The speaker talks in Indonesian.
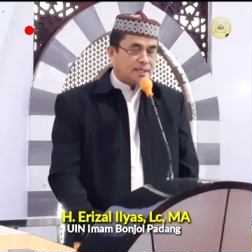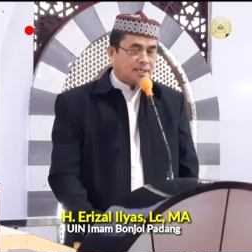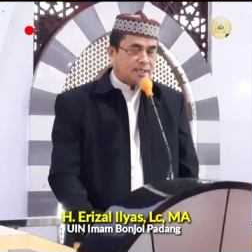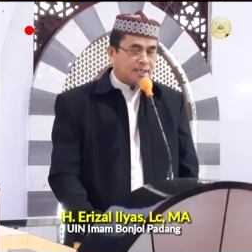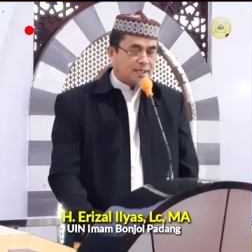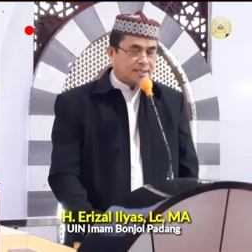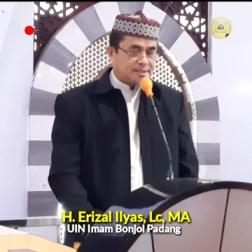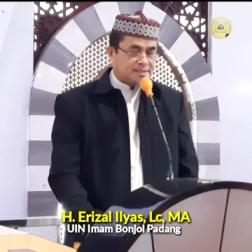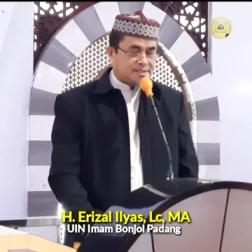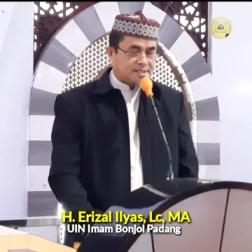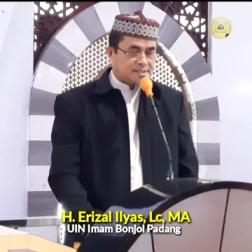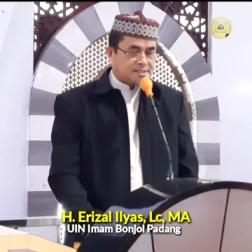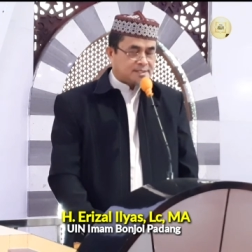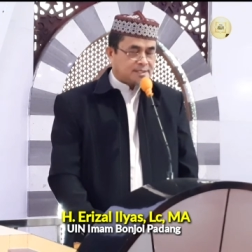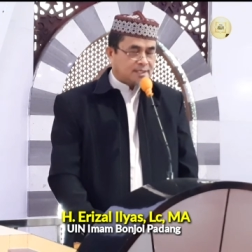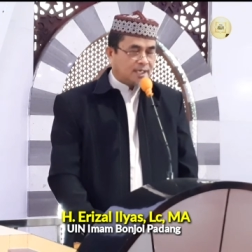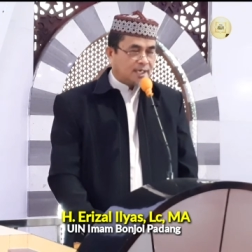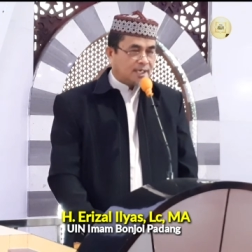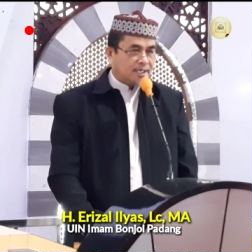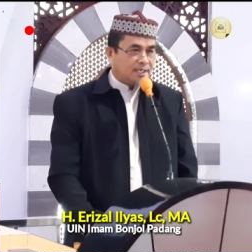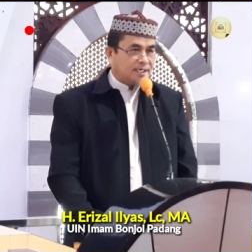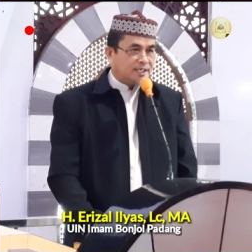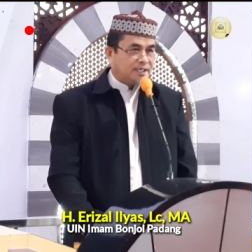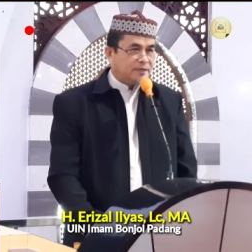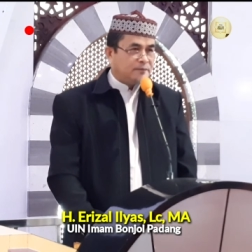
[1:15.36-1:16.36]
atas
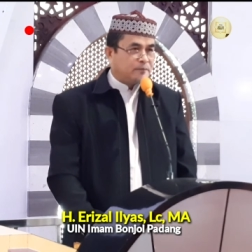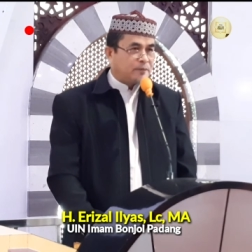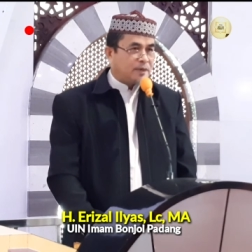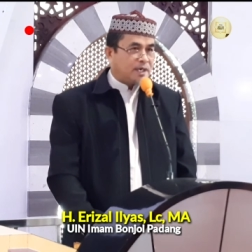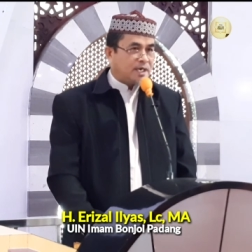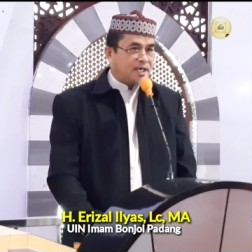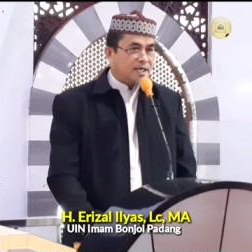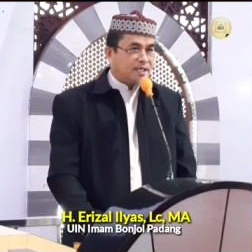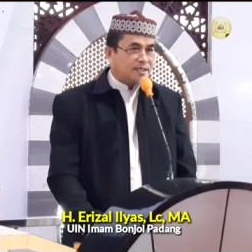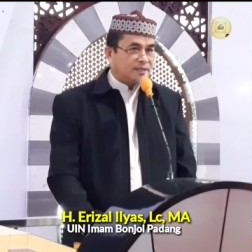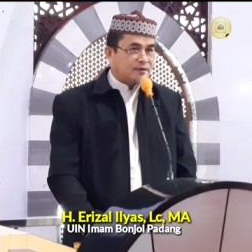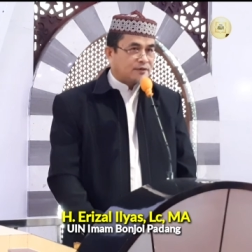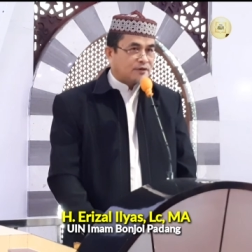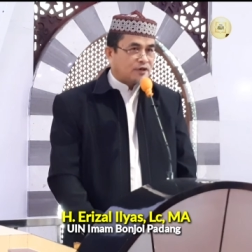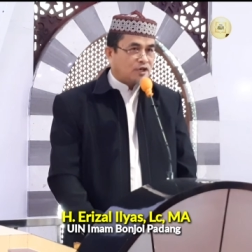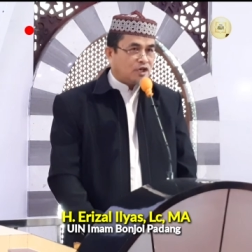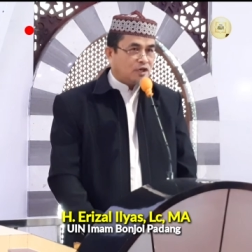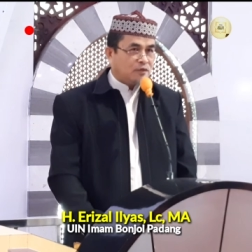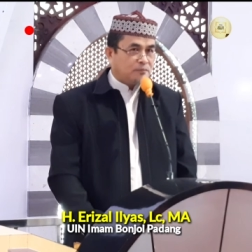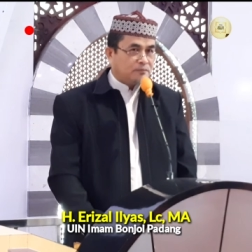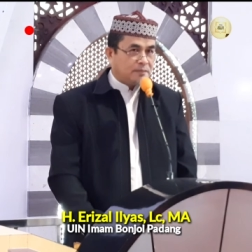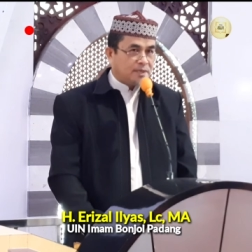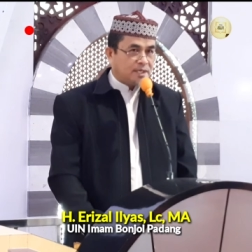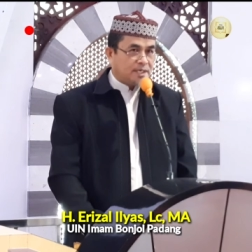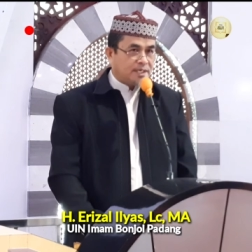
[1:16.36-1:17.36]
segala limpahan
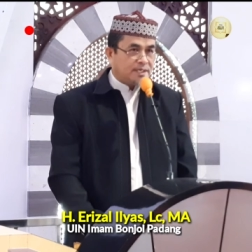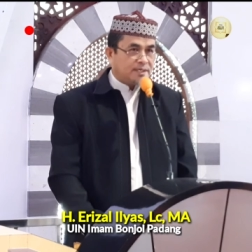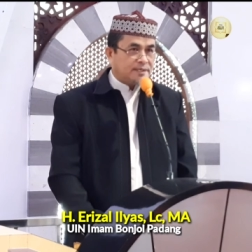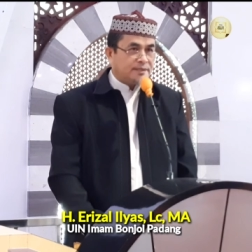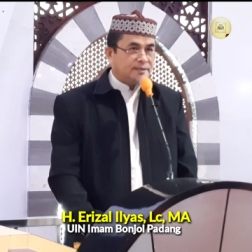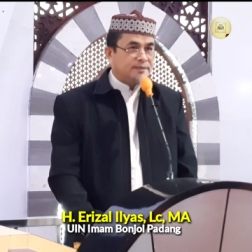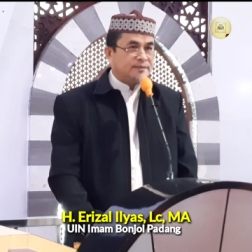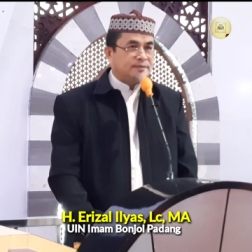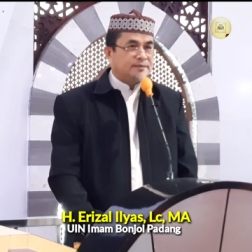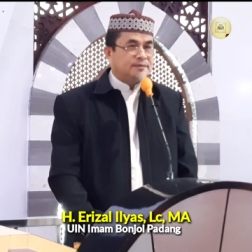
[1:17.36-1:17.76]
rahmat,